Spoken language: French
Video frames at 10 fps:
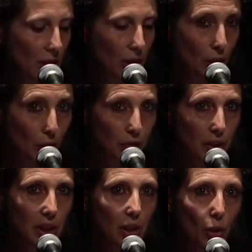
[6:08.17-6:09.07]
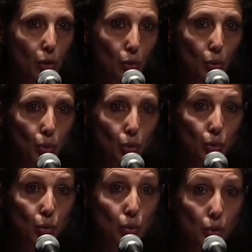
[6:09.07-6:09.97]
crever en eau
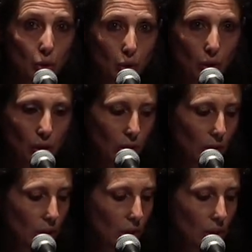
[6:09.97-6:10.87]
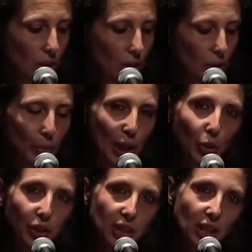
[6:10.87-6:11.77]
douce, pas
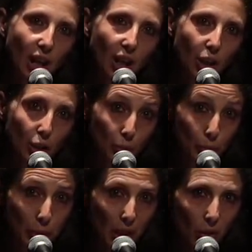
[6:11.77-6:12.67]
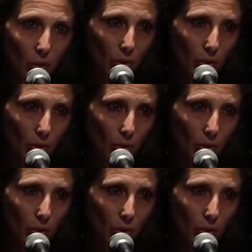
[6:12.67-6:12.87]
dans des draps blancs.